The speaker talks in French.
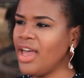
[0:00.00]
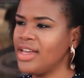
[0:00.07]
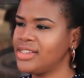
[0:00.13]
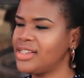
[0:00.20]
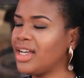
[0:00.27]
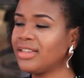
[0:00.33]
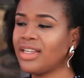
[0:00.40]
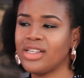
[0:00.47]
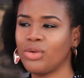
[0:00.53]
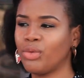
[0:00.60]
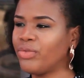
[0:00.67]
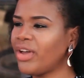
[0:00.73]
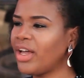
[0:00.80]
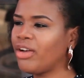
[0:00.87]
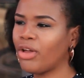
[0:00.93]
Certains ont
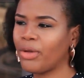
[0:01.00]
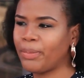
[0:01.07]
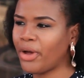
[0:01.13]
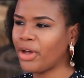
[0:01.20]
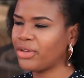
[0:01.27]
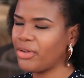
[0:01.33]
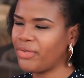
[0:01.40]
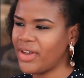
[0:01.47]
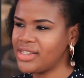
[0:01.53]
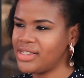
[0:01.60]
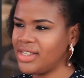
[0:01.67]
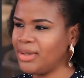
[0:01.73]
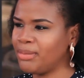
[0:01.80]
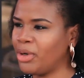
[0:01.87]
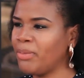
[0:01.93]
ouvert leurs portes
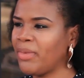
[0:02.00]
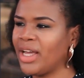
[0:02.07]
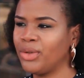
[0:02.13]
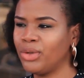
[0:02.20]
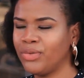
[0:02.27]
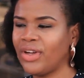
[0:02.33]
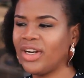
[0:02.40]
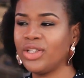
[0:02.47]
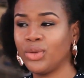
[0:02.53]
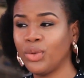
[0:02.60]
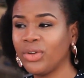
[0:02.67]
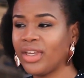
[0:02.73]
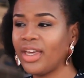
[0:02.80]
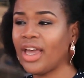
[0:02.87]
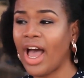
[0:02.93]
facilement, mais à d'autres, fallait
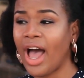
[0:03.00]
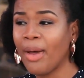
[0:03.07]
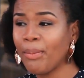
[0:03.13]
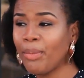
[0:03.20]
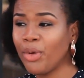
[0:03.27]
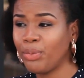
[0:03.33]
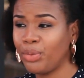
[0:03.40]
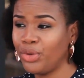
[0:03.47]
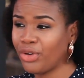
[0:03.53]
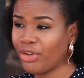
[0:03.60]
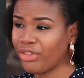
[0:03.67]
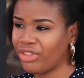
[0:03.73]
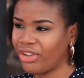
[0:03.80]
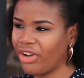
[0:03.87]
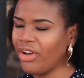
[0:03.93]
toquer un peu plus
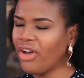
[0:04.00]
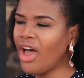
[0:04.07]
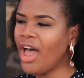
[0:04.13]
longtemps.